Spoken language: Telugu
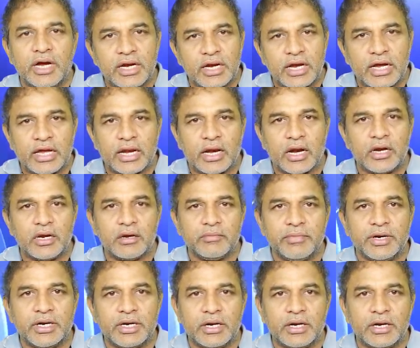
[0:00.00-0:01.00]
ఆయన ఎలాంటి
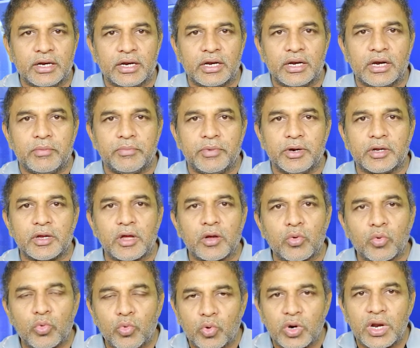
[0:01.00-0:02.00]
మీటింగ్లకు వెళ్ళినప్పటికీ
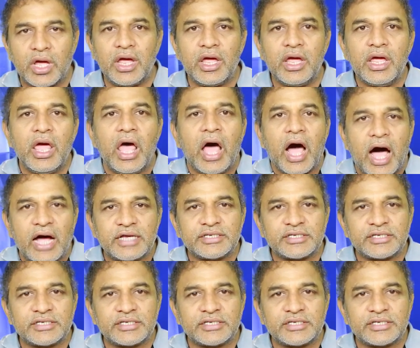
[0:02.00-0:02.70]
కూడా ఆ